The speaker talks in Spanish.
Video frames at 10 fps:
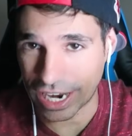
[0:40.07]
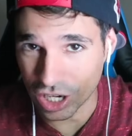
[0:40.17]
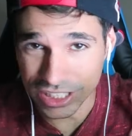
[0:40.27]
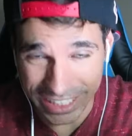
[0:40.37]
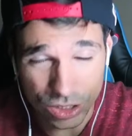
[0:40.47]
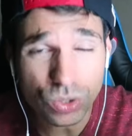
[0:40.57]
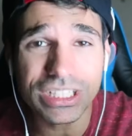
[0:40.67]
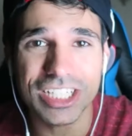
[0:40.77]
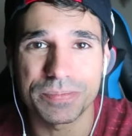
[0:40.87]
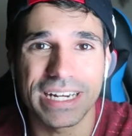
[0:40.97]
en los si te asustas
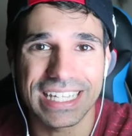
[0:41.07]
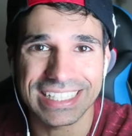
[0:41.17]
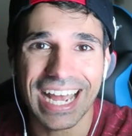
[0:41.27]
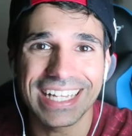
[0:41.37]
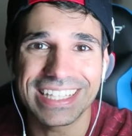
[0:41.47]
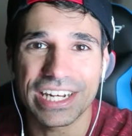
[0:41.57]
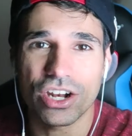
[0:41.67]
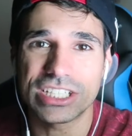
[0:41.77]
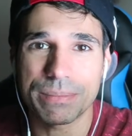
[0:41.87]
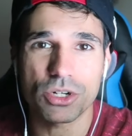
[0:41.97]
estas pierdes
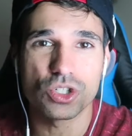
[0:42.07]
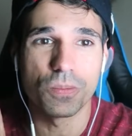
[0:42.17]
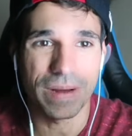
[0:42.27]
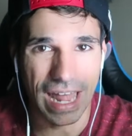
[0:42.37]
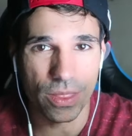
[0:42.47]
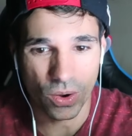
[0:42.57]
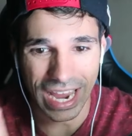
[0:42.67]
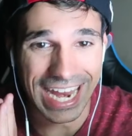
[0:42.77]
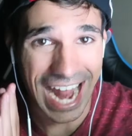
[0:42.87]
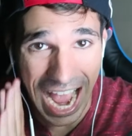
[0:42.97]
anteriores hemos superado
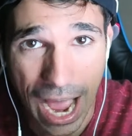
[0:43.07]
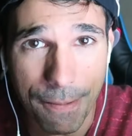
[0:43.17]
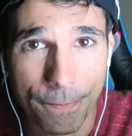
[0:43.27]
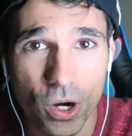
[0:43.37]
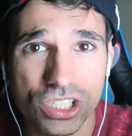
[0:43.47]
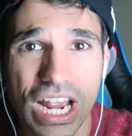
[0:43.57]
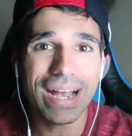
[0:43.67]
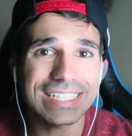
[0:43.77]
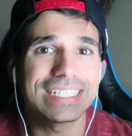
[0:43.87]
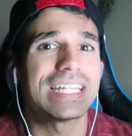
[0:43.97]
en ambos
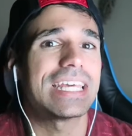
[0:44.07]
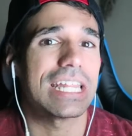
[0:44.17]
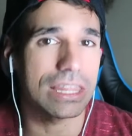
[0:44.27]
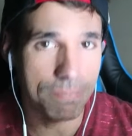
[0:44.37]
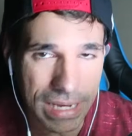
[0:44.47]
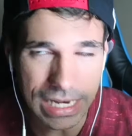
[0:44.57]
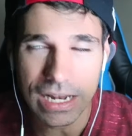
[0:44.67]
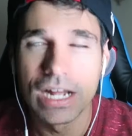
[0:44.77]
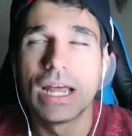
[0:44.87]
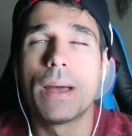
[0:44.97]
más de 10.000
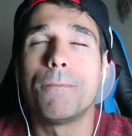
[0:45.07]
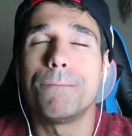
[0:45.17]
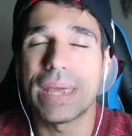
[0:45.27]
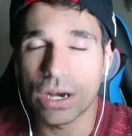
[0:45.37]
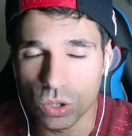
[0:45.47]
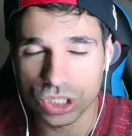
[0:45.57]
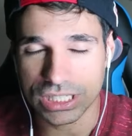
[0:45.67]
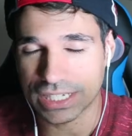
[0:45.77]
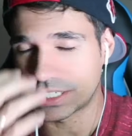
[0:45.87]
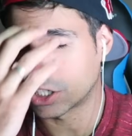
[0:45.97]
me
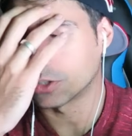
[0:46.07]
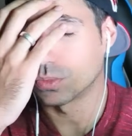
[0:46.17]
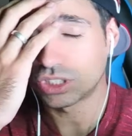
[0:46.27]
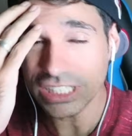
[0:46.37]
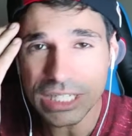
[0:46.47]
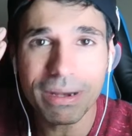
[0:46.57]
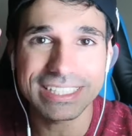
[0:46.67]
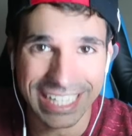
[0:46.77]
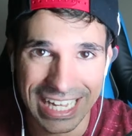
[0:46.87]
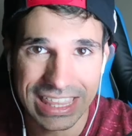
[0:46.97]
gusta, chicos.
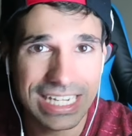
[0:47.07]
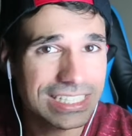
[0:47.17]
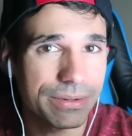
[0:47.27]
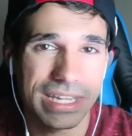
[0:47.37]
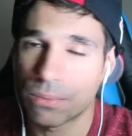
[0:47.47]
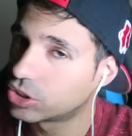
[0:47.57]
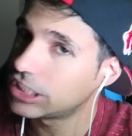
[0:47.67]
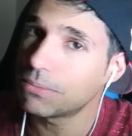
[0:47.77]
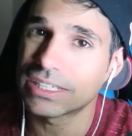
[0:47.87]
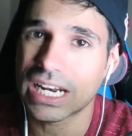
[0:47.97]
Muchísimas gracias, de verdad,
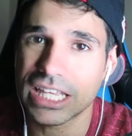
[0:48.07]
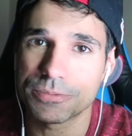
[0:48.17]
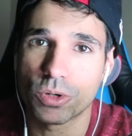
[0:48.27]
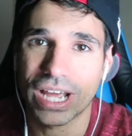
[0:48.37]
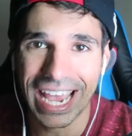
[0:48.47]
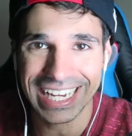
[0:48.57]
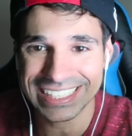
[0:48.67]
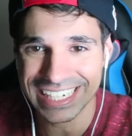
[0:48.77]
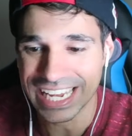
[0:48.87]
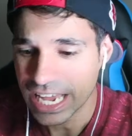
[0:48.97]
muchísimas gracias por
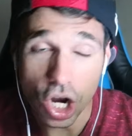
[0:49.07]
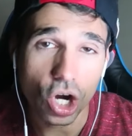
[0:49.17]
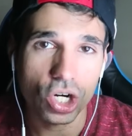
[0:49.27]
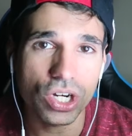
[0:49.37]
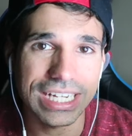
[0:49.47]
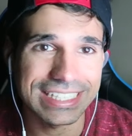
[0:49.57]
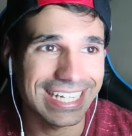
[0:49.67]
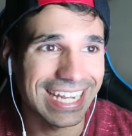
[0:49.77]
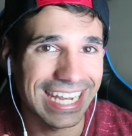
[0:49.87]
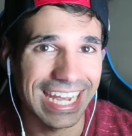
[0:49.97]
ese logro,
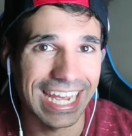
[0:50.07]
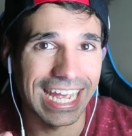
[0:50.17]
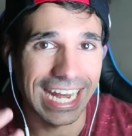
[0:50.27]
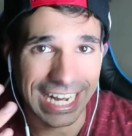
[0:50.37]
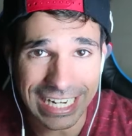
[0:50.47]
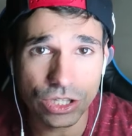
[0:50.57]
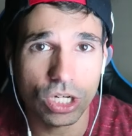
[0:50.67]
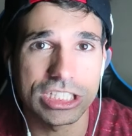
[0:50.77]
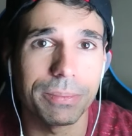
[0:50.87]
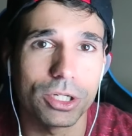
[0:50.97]
ese reto
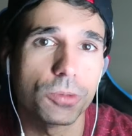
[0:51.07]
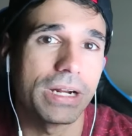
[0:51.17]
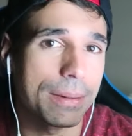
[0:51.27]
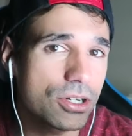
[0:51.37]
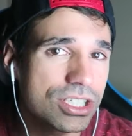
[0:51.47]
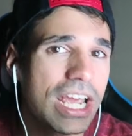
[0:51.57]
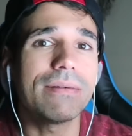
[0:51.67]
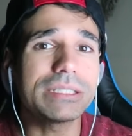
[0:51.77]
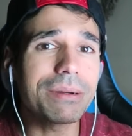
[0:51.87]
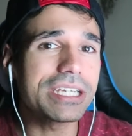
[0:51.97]
que siempre superamos. Y
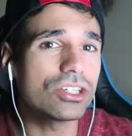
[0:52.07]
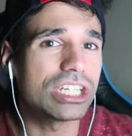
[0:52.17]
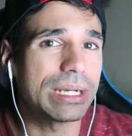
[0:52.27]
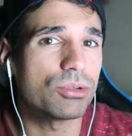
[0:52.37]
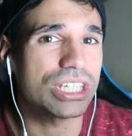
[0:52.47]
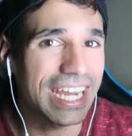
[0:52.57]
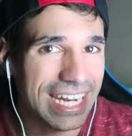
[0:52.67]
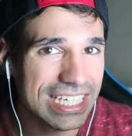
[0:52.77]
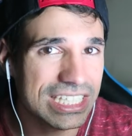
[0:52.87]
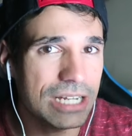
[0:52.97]
vamos a ver si conseguimos en
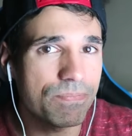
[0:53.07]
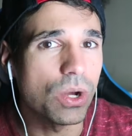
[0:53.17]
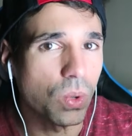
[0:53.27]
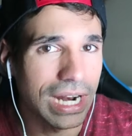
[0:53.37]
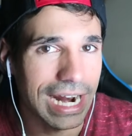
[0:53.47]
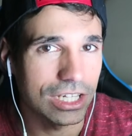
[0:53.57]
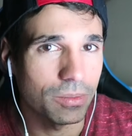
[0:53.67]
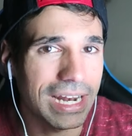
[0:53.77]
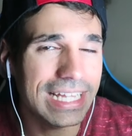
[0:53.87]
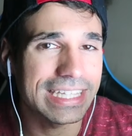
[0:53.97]
este igualarlo,
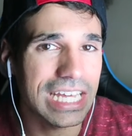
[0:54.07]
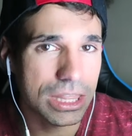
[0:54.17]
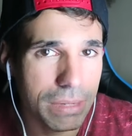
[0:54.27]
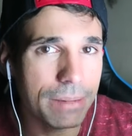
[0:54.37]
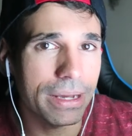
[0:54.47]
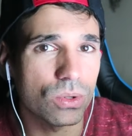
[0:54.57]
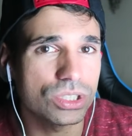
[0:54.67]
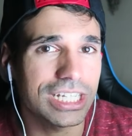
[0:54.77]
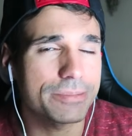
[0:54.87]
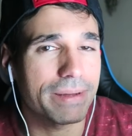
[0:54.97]
¿vale? 10.000 me
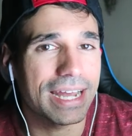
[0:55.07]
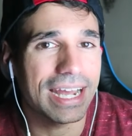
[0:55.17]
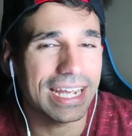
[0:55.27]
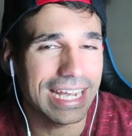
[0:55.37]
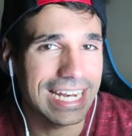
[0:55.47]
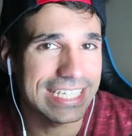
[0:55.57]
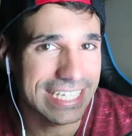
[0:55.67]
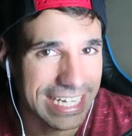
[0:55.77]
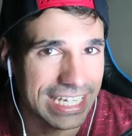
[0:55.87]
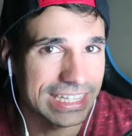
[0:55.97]
gustas para el
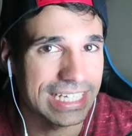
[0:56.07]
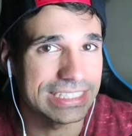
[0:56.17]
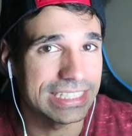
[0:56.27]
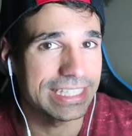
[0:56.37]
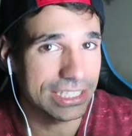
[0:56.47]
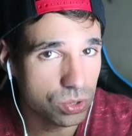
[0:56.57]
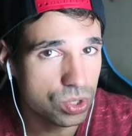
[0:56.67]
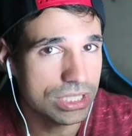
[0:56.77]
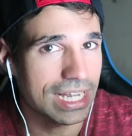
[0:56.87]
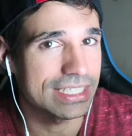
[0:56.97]
siguiente. Si te
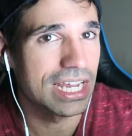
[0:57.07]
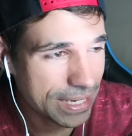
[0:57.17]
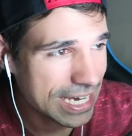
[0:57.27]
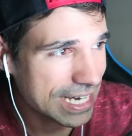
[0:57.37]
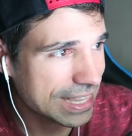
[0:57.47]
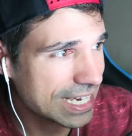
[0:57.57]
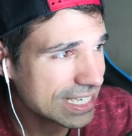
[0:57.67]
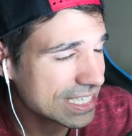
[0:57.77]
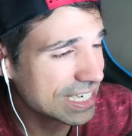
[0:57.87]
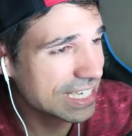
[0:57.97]
asustas,
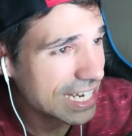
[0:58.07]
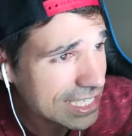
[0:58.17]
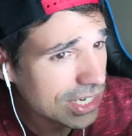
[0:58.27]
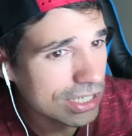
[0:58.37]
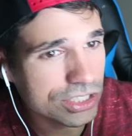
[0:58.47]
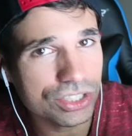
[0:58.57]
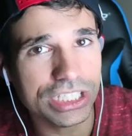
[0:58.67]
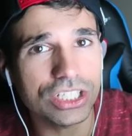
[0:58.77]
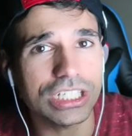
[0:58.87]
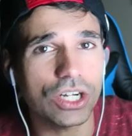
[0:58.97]
pierdes. Y en esta ocasión,
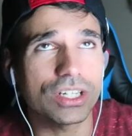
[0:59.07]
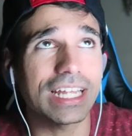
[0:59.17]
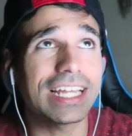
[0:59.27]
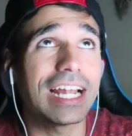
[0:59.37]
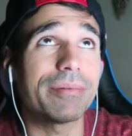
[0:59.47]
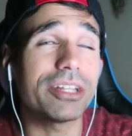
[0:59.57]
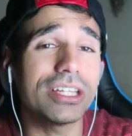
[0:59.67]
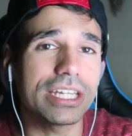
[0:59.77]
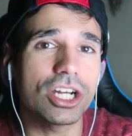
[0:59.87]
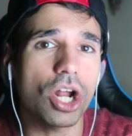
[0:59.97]
chicos, recordad que en el vídeo
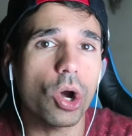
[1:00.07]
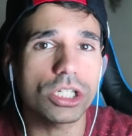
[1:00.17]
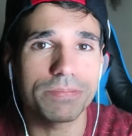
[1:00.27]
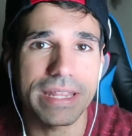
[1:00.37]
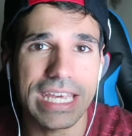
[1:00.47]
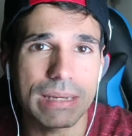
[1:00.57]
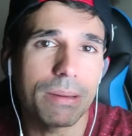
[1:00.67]
anterior os pedí que